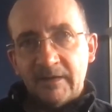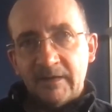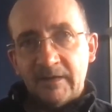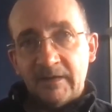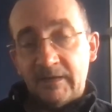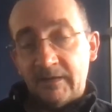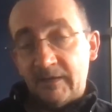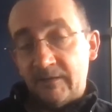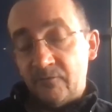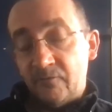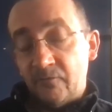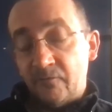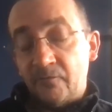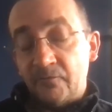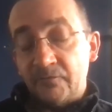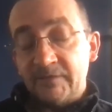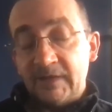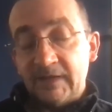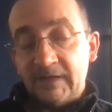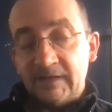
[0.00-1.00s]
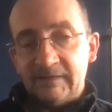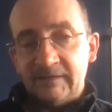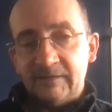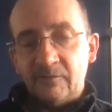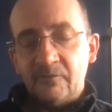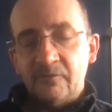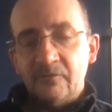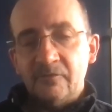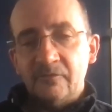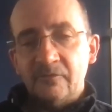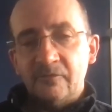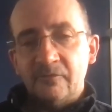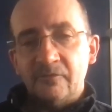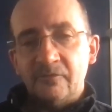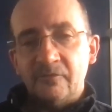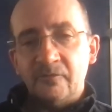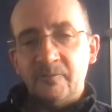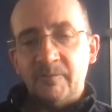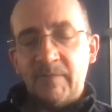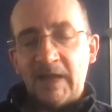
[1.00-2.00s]
Et de Fontenelle à Diderot,
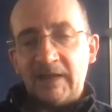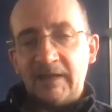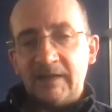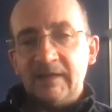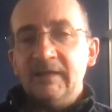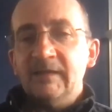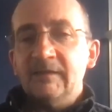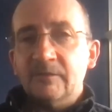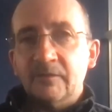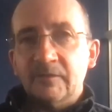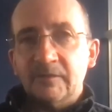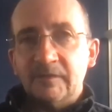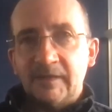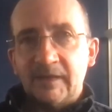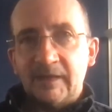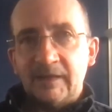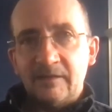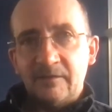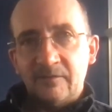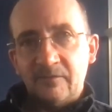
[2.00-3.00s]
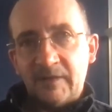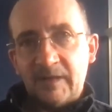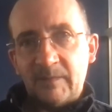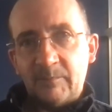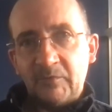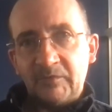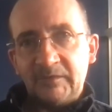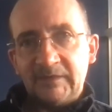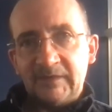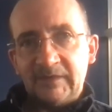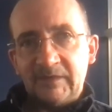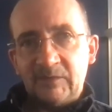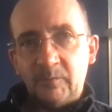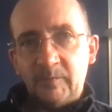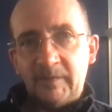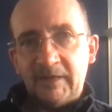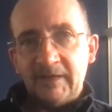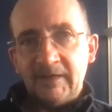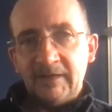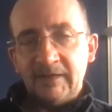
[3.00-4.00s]
une part essentielle de la pensée des
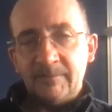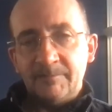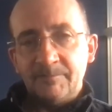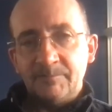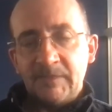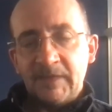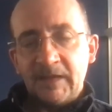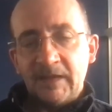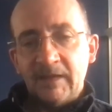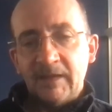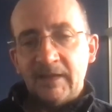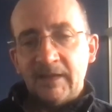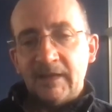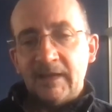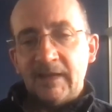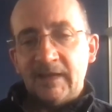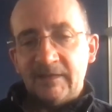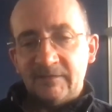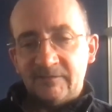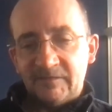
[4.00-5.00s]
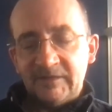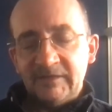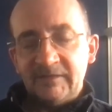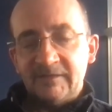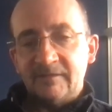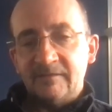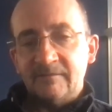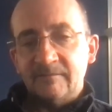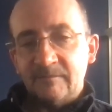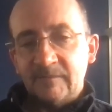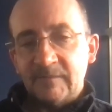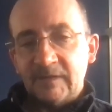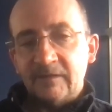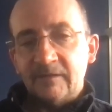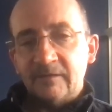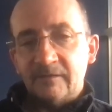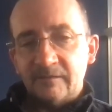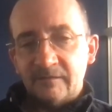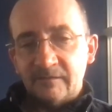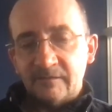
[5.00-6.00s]
Lumières invite
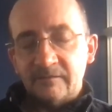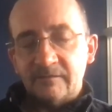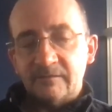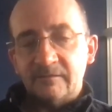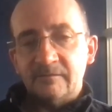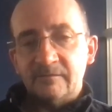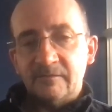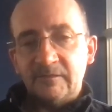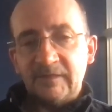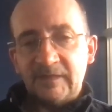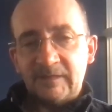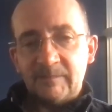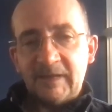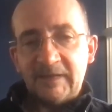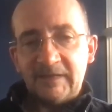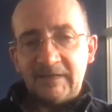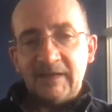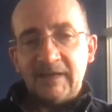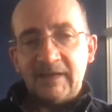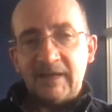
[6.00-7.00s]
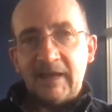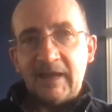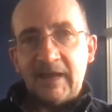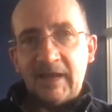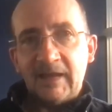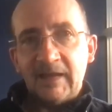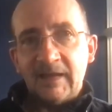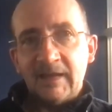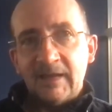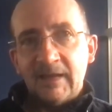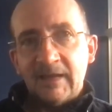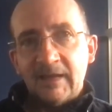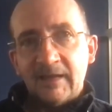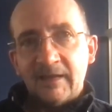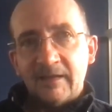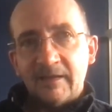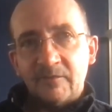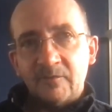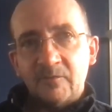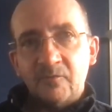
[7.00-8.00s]
euh, de cette manière à
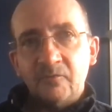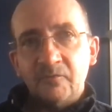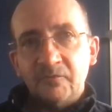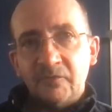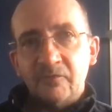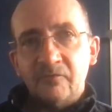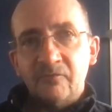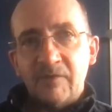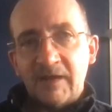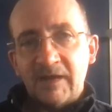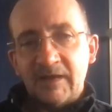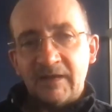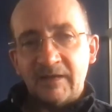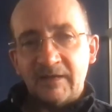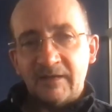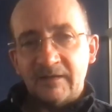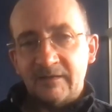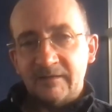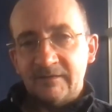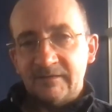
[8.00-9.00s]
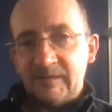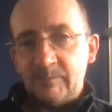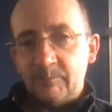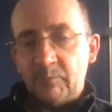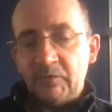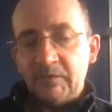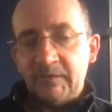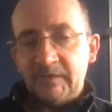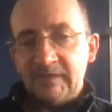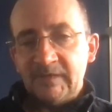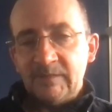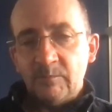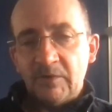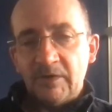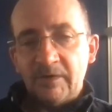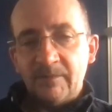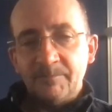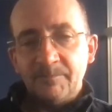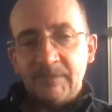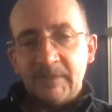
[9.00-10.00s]
concevoir des
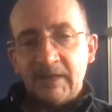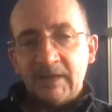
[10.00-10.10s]
possibles